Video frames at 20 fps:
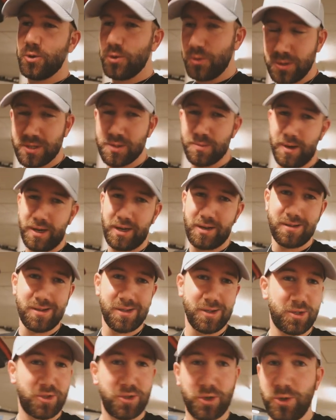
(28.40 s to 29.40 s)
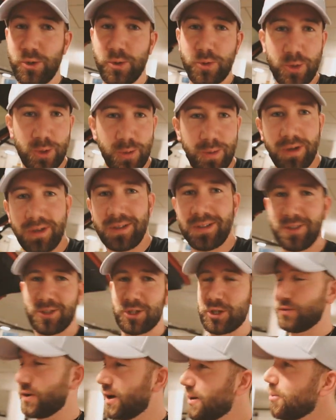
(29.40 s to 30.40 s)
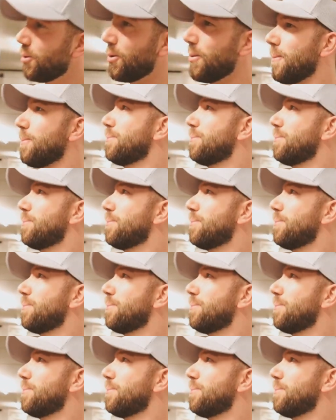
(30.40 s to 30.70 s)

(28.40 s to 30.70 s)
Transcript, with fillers: une semaine sans YouTube, de vraiment